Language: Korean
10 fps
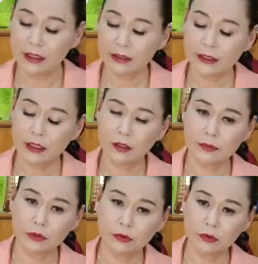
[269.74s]
세상
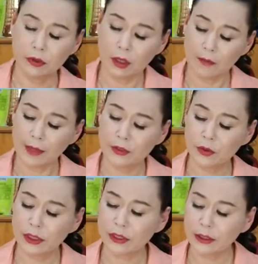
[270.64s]
없어도
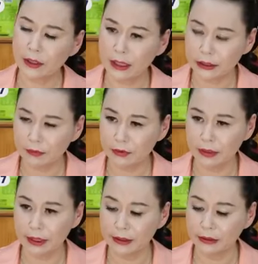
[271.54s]
뱃속에서 태어날
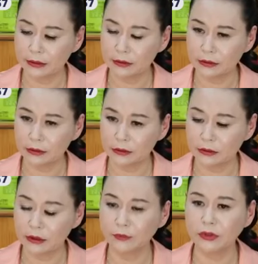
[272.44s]
때부터 얘는 어,
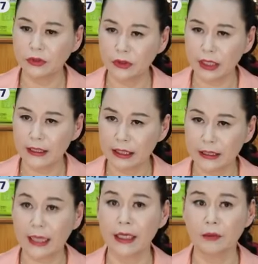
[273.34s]
금수저가 아니라
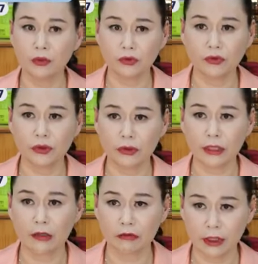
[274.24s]
다이아몬드 수저를
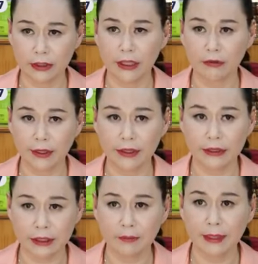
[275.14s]
갖고 태어난 거예요.
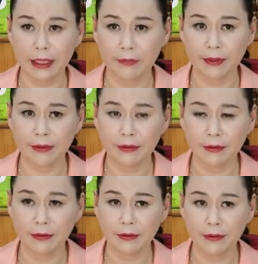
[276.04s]
쉽게 말하면.
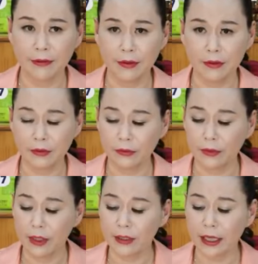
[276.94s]
어?
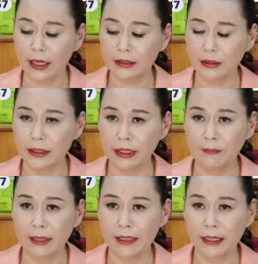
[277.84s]
그리고 내가
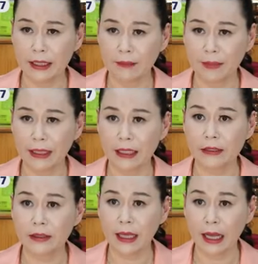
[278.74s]
천인간 만인간 앞에
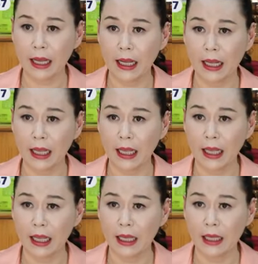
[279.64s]
나서라.
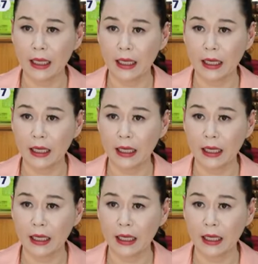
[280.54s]
어?